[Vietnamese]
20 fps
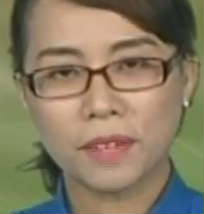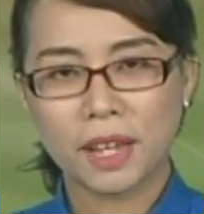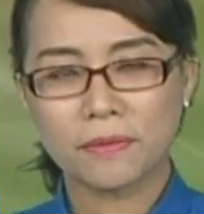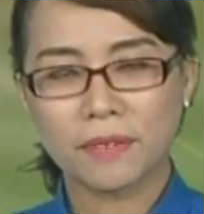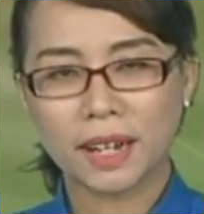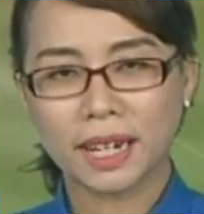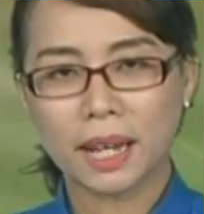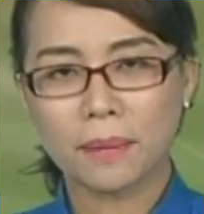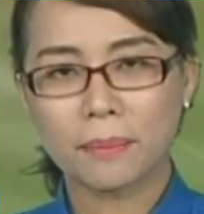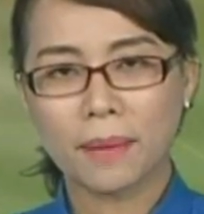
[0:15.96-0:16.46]

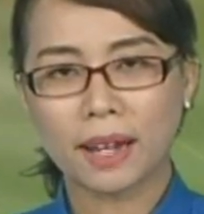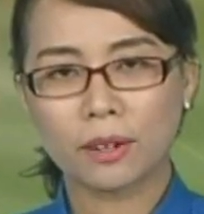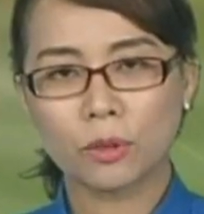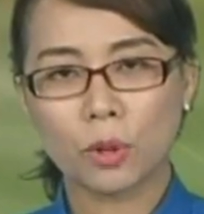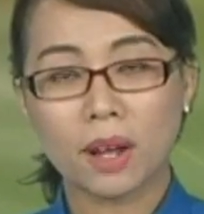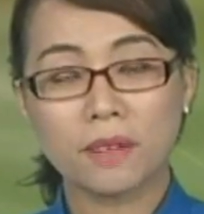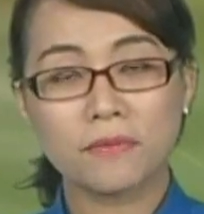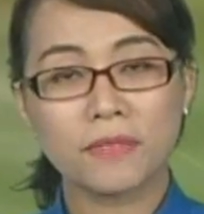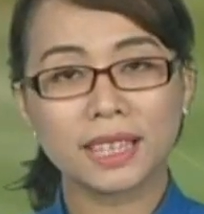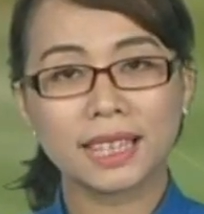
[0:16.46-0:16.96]
và các bạn,
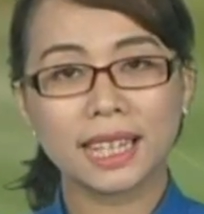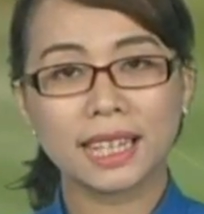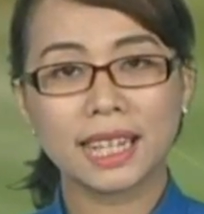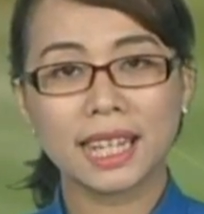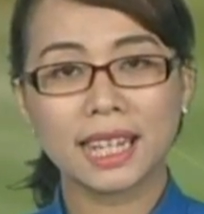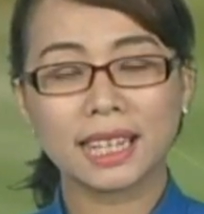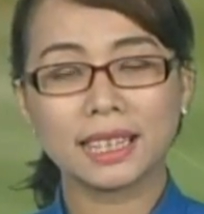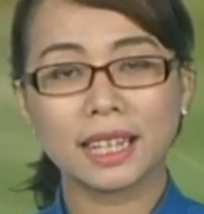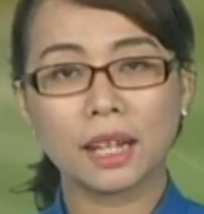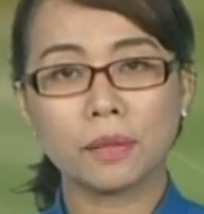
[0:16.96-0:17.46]
đoàn viên thanh
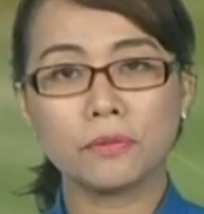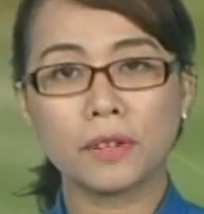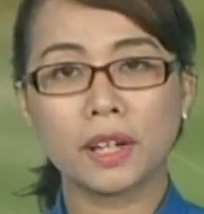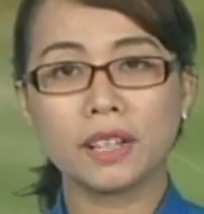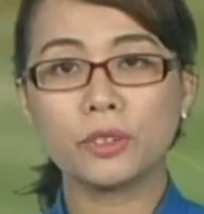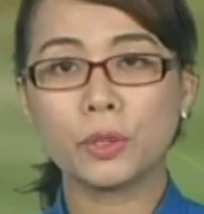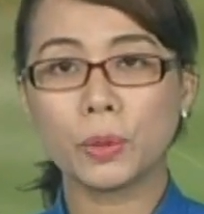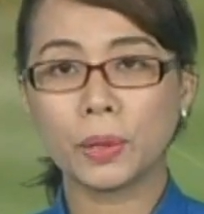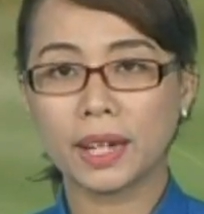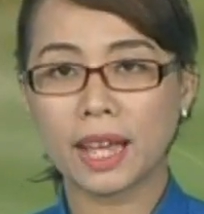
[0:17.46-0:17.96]
niên đến với
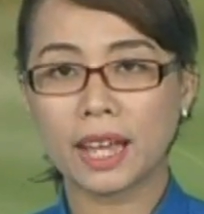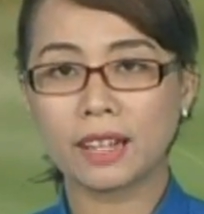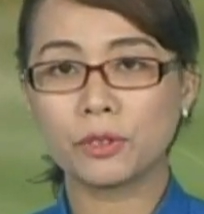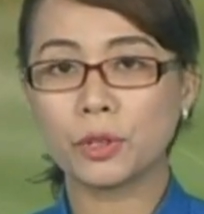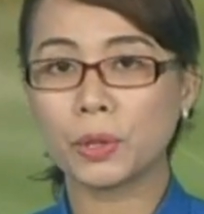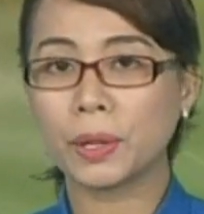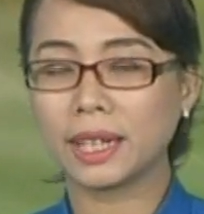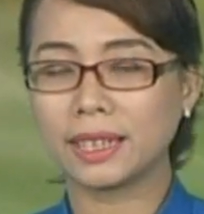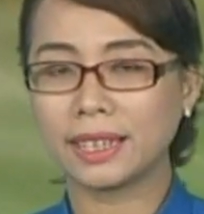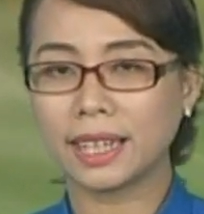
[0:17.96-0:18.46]
chuyên đề
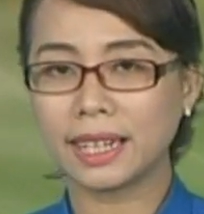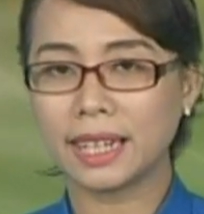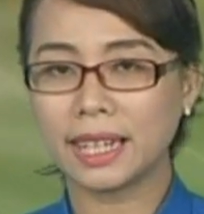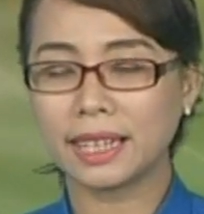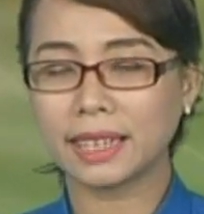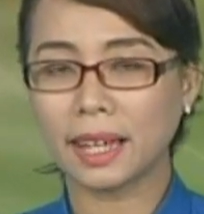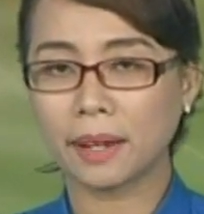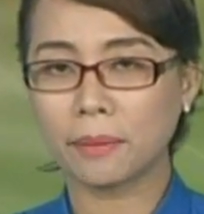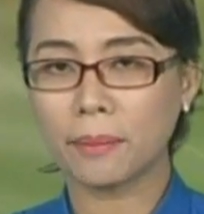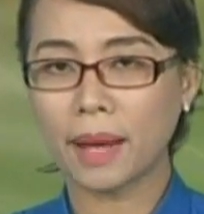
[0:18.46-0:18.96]
truyền hình thanh niên
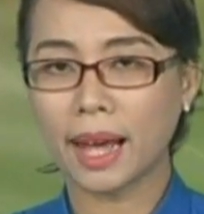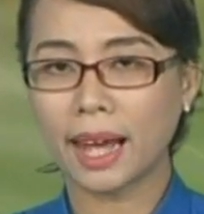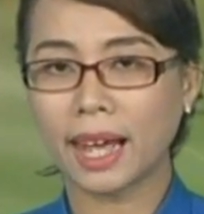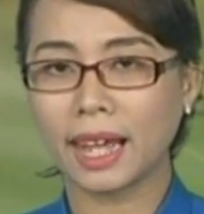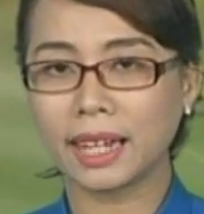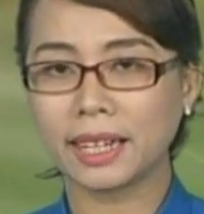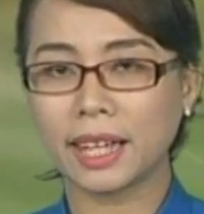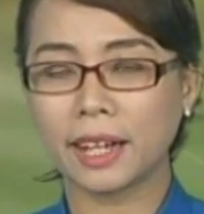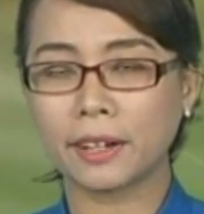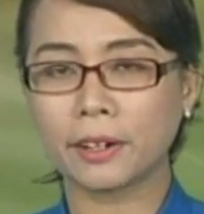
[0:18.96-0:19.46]
tháng 3
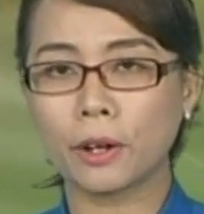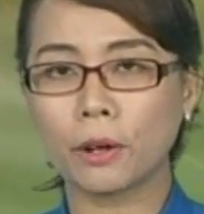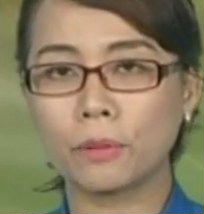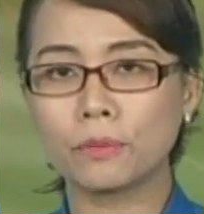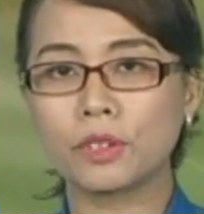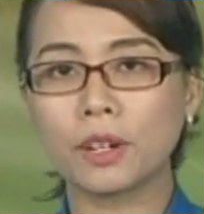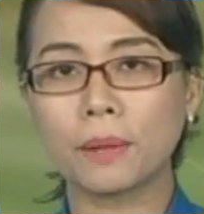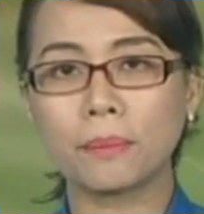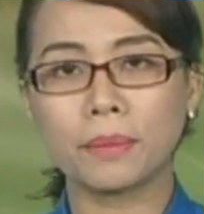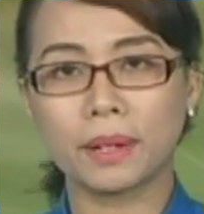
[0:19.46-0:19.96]

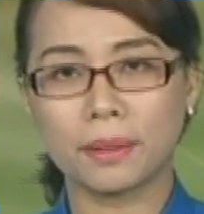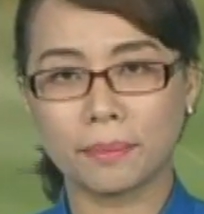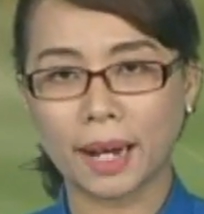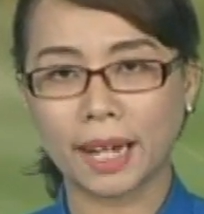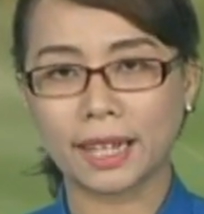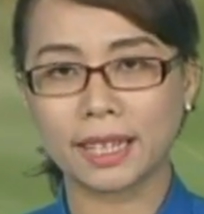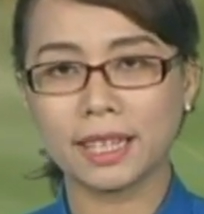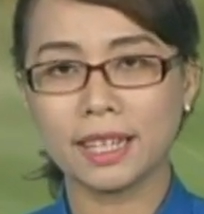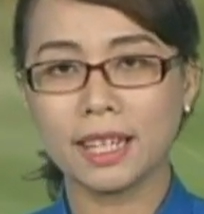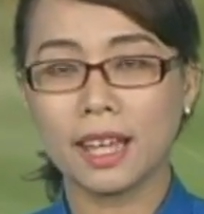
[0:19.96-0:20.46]

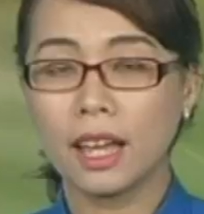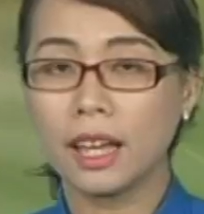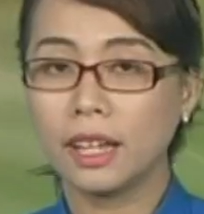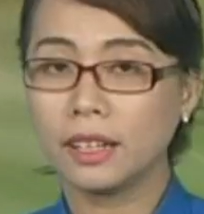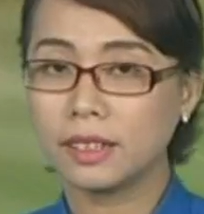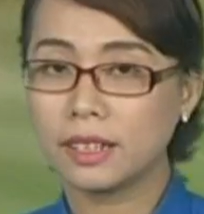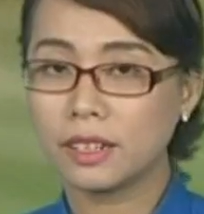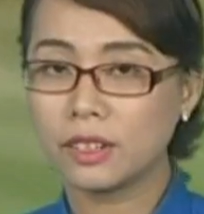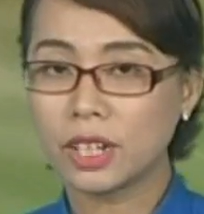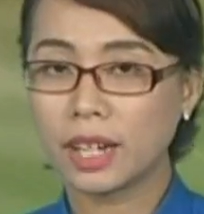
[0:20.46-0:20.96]
2017.
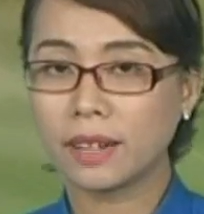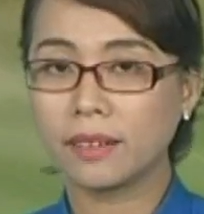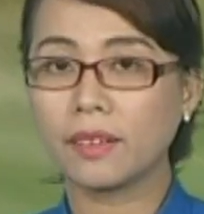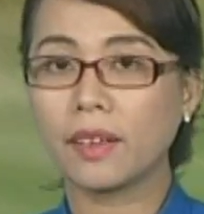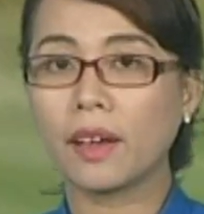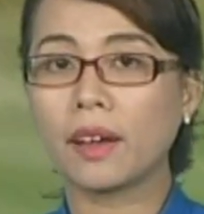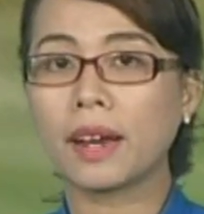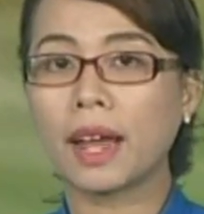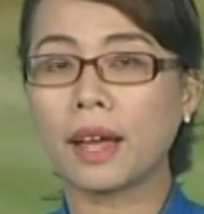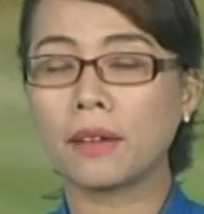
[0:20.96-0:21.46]
Chương trình
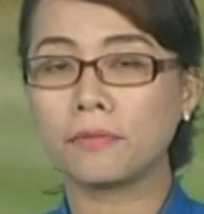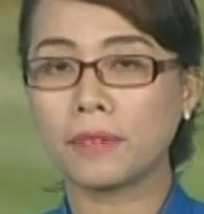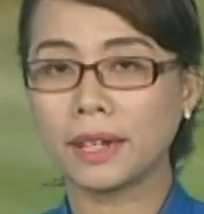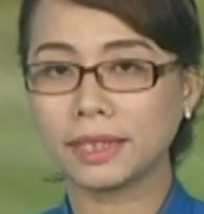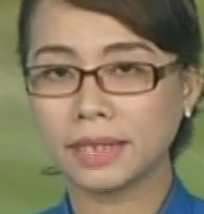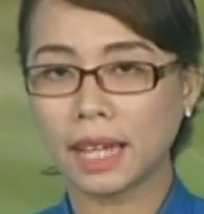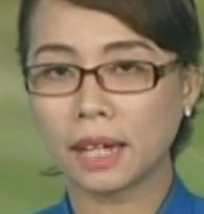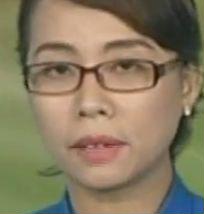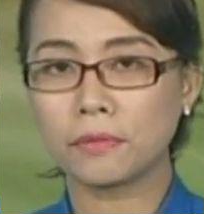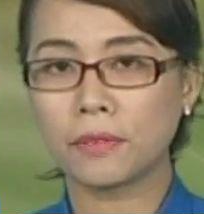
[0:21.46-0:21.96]
do Đài Phát
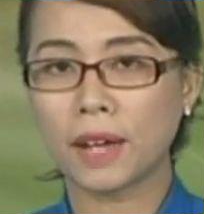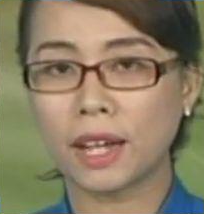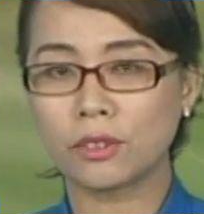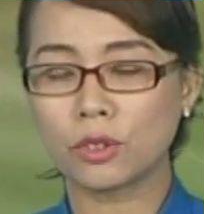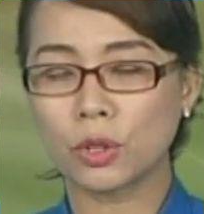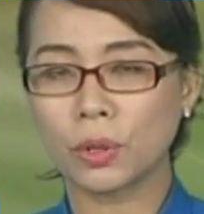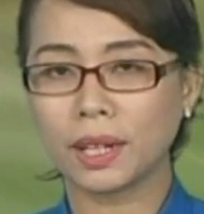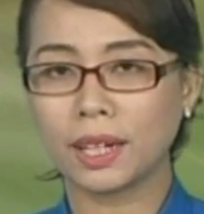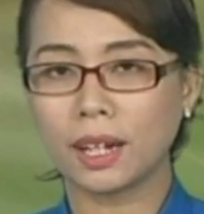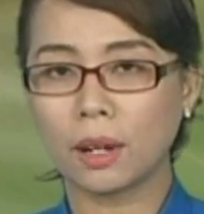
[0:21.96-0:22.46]
thanh và
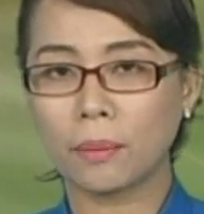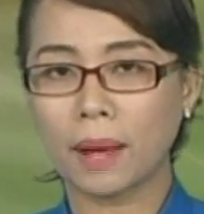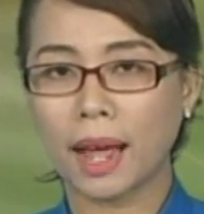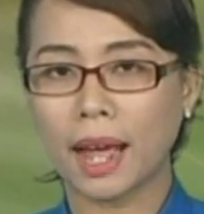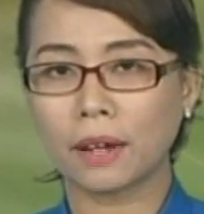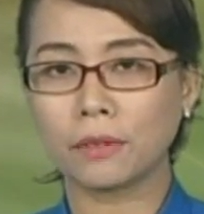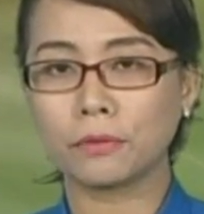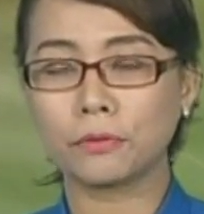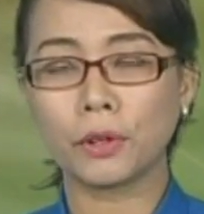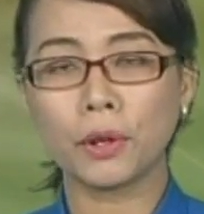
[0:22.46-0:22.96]
Truyền hình Long
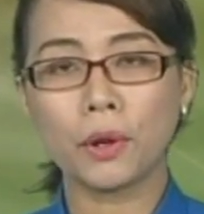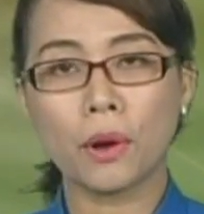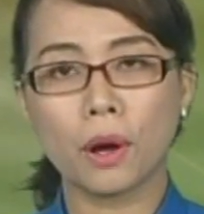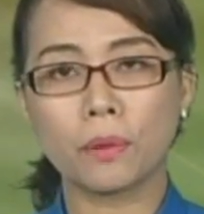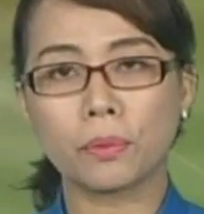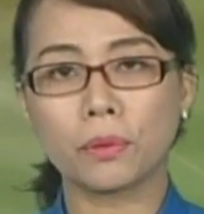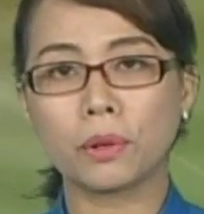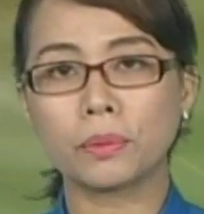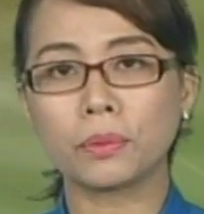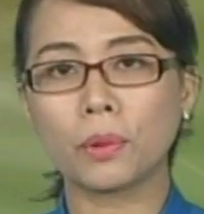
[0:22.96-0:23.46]
An phối hợp
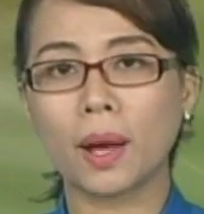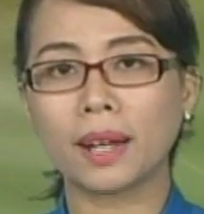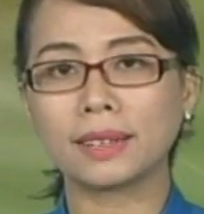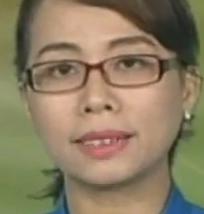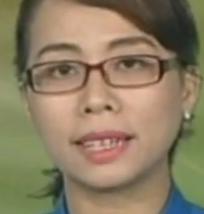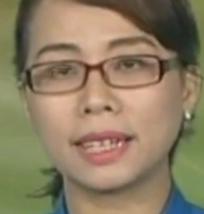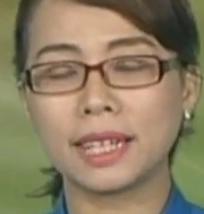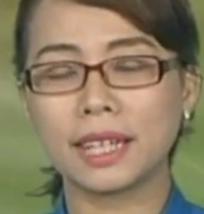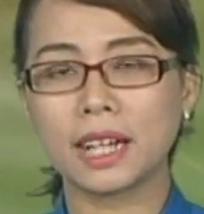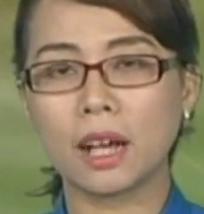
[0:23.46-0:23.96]
cùng Đoàn
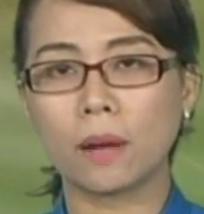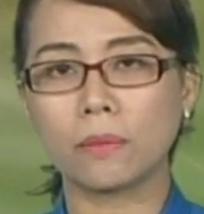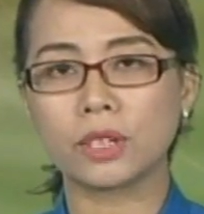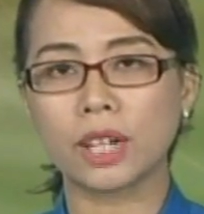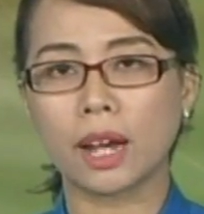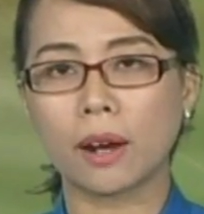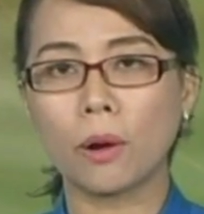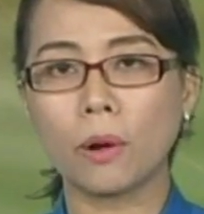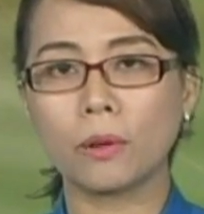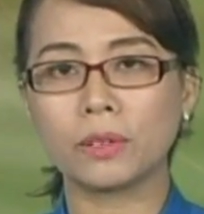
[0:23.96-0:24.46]
Thanh niên Cộng
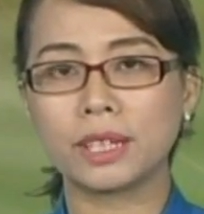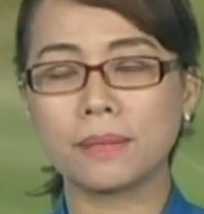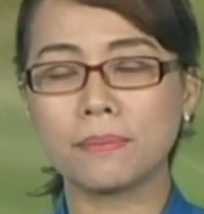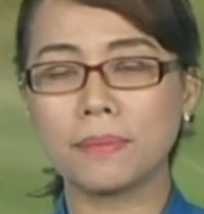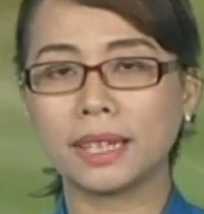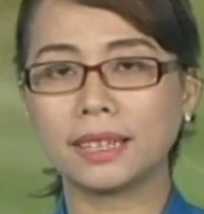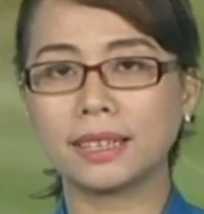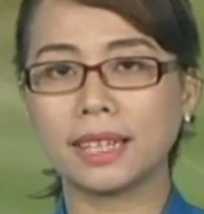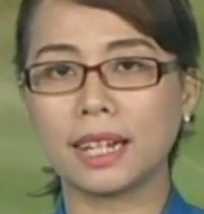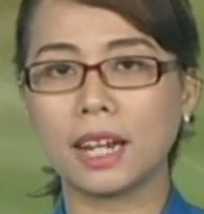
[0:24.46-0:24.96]
sản Hồ Chí
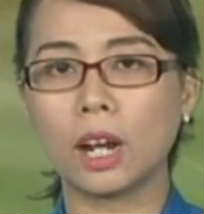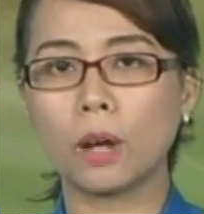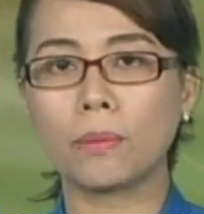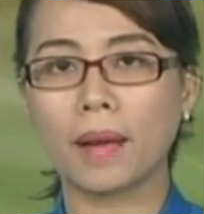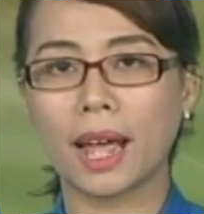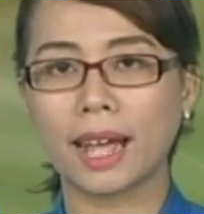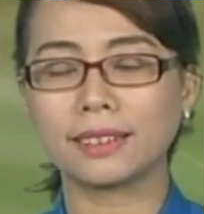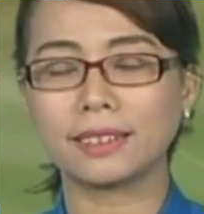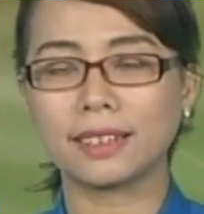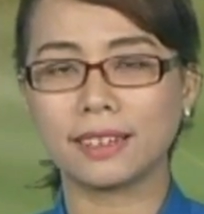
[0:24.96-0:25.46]
Minh tỉnh Long
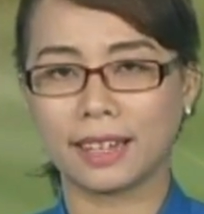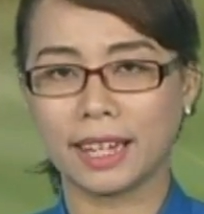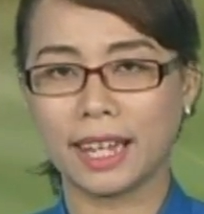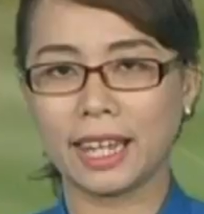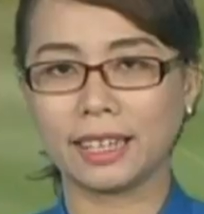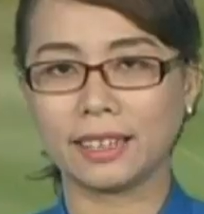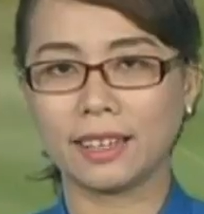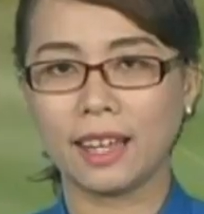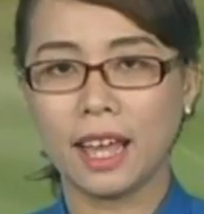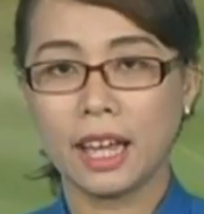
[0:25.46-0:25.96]
An thực
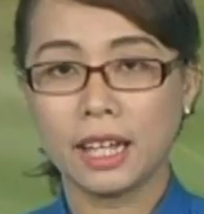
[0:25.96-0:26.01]
hiện.